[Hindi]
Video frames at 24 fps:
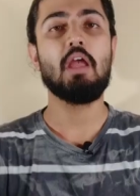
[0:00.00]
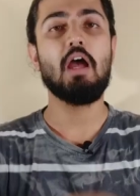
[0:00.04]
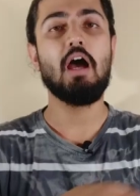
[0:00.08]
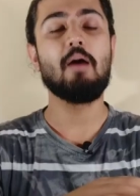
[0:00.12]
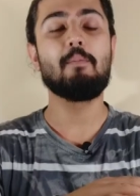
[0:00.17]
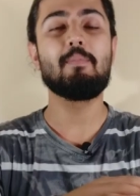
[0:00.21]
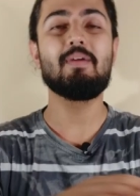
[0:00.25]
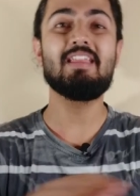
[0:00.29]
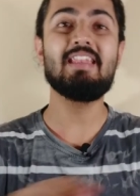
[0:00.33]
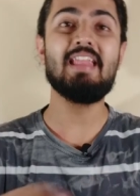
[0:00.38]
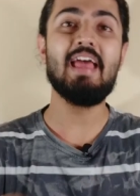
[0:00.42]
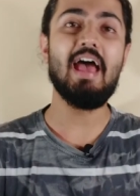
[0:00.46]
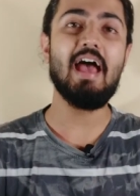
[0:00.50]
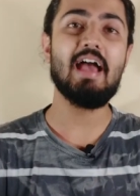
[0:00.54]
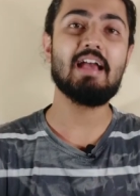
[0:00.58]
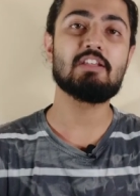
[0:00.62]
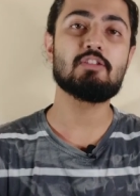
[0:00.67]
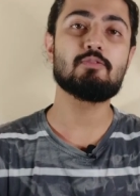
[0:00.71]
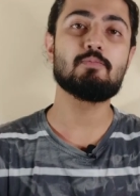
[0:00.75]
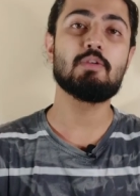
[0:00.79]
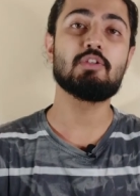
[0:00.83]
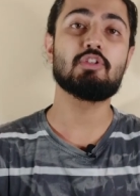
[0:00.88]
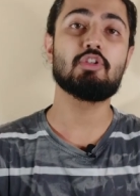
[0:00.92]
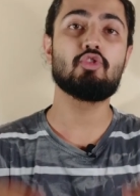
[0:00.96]
अब इन
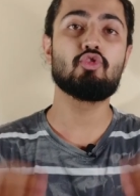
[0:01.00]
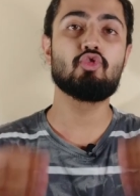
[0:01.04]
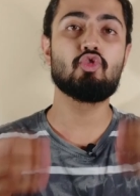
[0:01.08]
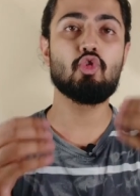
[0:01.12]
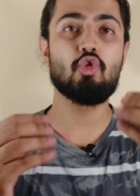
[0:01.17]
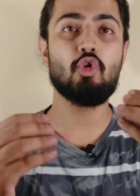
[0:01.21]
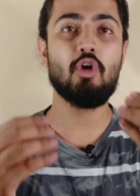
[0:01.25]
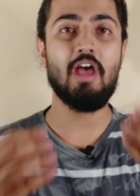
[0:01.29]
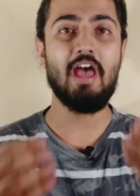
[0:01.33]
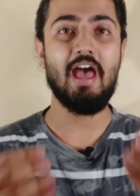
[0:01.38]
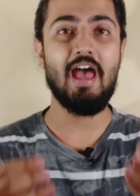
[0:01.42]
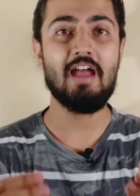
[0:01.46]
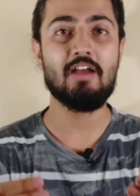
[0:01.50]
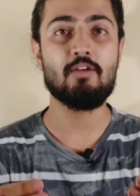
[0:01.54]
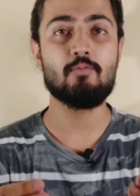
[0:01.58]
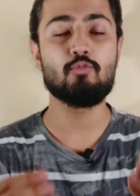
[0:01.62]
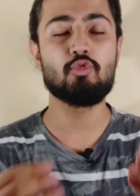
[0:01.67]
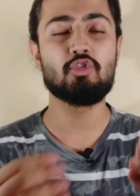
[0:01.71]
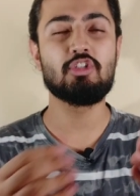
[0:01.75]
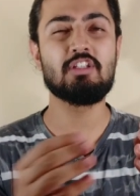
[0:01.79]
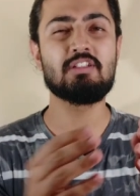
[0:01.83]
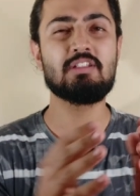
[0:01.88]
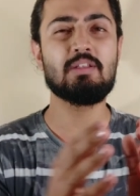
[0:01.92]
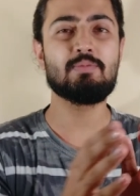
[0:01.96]
हैक्स में से जो हैक
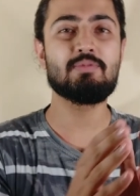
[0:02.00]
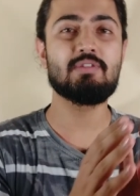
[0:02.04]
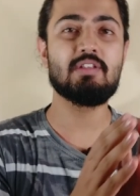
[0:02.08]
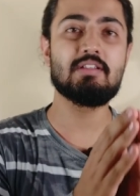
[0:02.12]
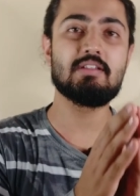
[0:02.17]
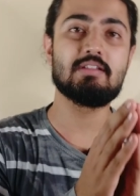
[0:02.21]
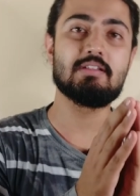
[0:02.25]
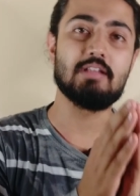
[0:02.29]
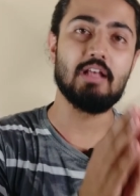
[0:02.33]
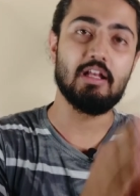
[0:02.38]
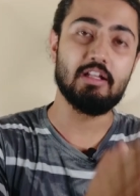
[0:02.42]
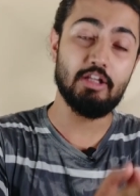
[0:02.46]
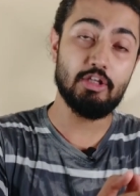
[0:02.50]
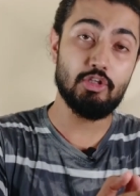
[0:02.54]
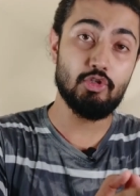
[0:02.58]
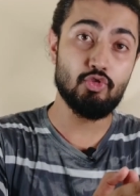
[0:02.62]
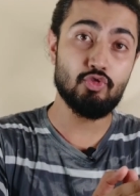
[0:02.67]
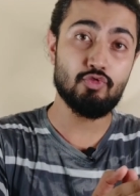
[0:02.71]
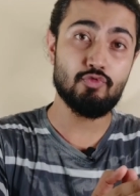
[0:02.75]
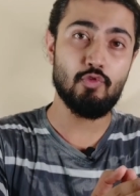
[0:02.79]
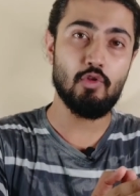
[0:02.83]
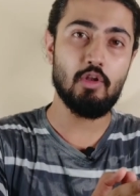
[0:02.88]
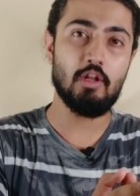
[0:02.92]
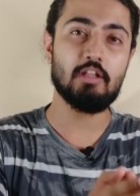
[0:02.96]
मुझे सबसे ज़्यादा
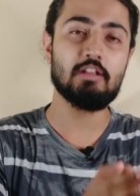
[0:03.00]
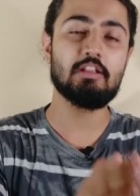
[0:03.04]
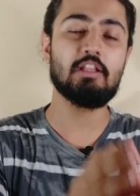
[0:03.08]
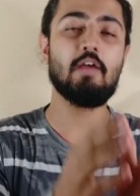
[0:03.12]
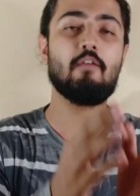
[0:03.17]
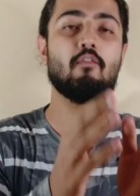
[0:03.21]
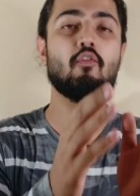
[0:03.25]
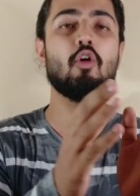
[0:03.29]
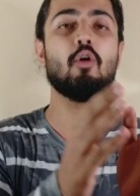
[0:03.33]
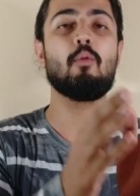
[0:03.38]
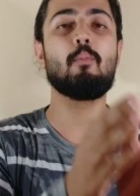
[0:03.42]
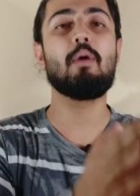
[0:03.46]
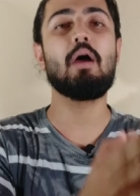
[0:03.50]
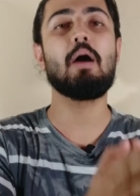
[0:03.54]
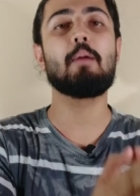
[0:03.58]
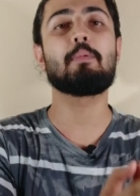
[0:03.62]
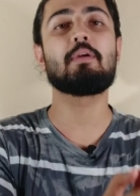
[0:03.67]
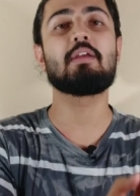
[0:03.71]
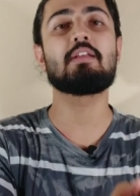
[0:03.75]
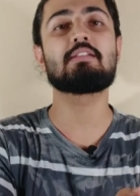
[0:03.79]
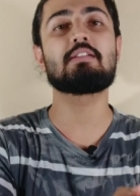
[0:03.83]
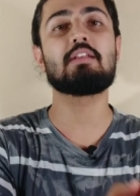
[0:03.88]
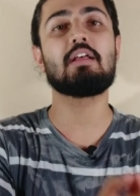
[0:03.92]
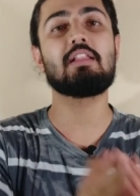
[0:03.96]
यूजफुल लगता है वो मैं
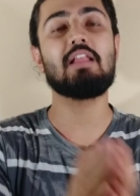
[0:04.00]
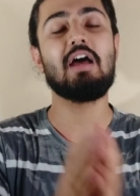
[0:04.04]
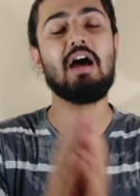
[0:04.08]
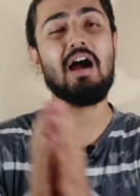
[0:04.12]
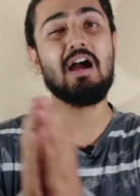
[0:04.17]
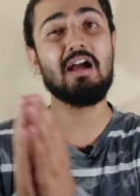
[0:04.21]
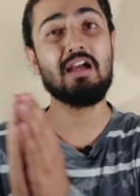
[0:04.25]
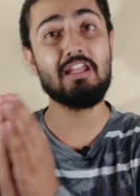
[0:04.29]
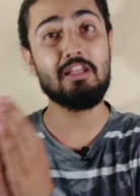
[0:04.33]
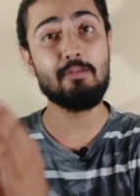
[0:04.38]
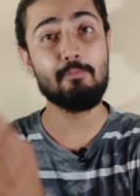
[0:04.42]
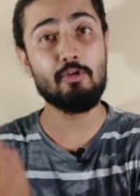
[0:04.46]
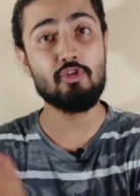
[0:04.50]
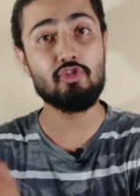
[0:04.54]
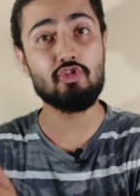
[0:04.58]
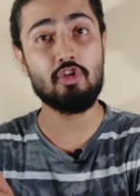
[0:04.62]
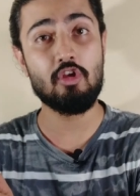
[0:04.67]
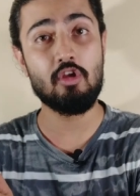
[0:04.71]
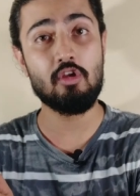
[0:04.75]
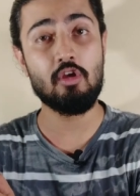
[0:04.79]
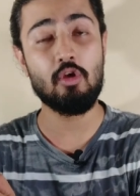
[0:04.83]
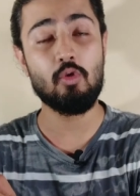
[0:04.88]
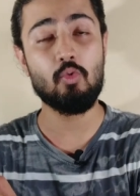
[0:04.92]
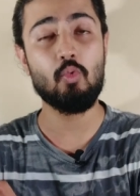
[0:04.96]
आपके साथ आखिरी में
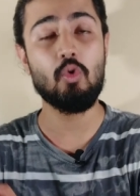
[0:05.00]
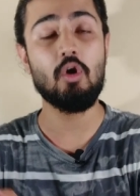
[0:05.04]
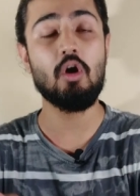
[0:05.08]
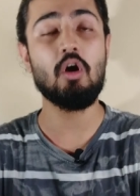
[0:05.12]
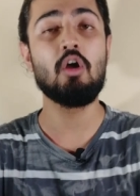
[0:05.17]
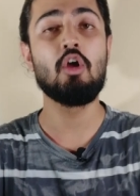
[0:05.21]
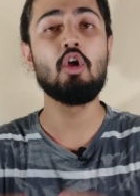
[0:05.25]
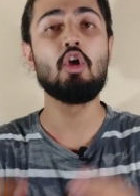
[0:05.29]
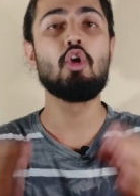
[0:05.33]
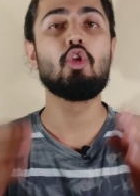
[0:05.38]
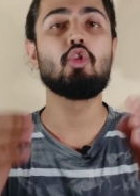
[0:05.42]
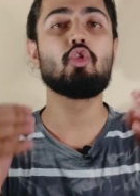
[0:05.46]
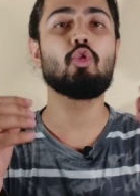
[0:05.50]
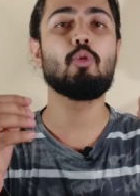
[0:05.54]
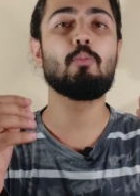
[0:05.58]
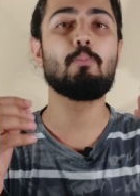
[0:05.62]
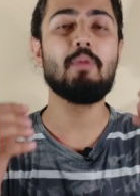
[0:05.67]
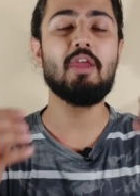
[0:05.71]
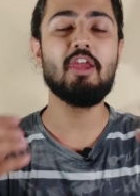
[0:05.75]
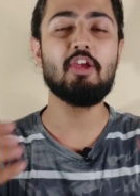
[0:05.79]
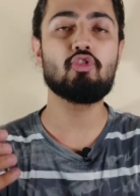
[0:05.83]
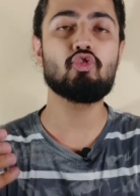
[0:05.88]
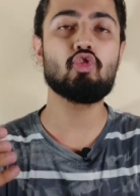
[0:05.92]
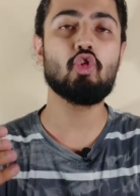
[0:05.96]
शेयर करूंगा तो
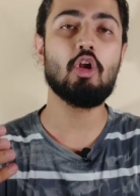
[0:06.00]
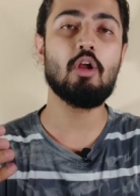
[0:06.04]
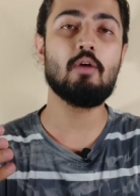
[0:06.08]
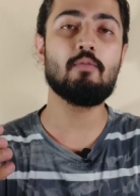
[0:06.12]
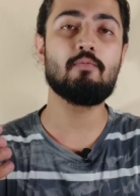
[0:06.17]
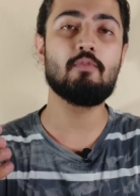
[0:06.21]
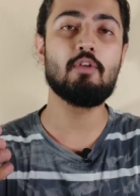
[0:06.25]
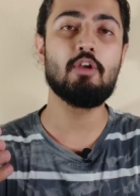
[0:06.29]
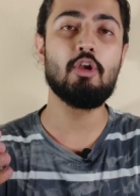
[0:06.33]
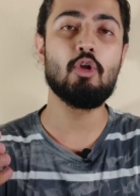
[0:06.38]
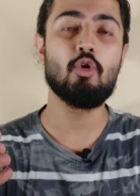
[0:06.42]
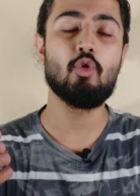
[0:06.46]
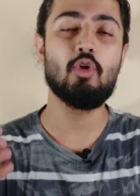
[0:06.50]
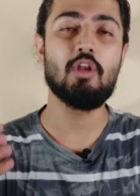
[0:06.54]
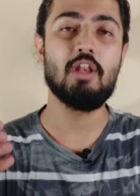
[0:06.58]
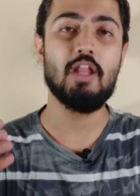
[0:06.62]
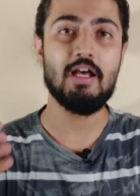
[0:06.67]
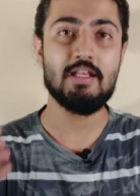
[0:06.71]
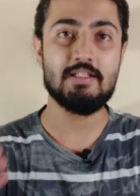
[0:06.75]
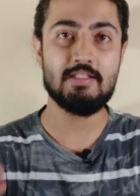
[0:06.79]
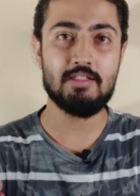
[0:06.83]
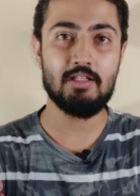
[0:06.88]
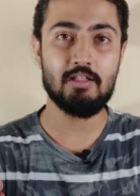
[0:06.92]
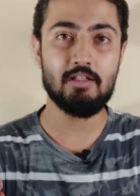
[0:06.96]
मेक श्योर sure आप वीडियो को
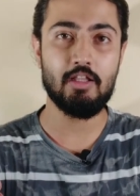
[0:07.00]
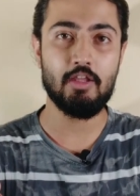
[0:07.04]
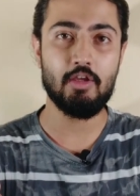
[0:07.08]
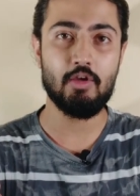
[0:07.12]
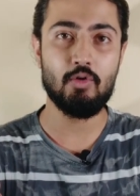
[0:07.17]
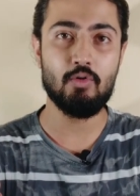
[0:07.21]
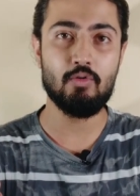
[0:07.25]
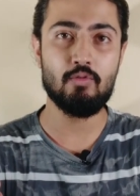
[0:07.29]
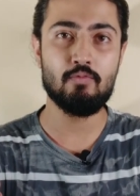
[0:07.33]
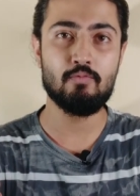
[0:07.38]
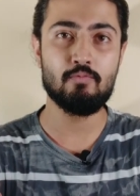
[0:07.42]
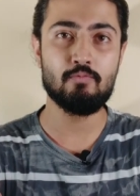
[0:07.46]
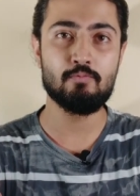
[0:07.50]
लास्ट तक देखो